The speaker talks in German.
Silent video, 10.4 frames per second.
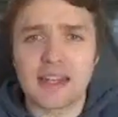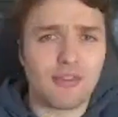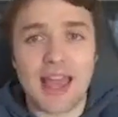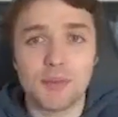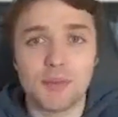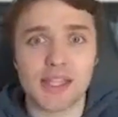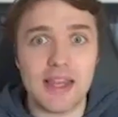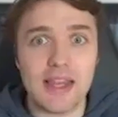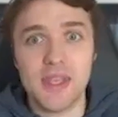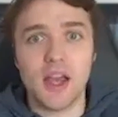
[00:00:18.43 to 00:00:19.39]
Bier,
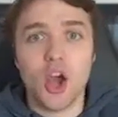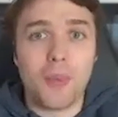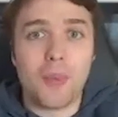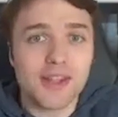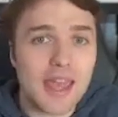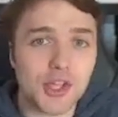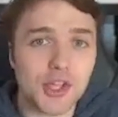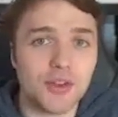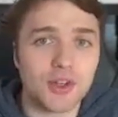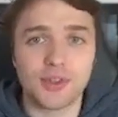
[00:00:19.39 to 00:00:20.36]
das Grundnahrungsmittel. Woher
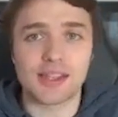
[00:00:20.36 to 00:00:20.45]
kommt der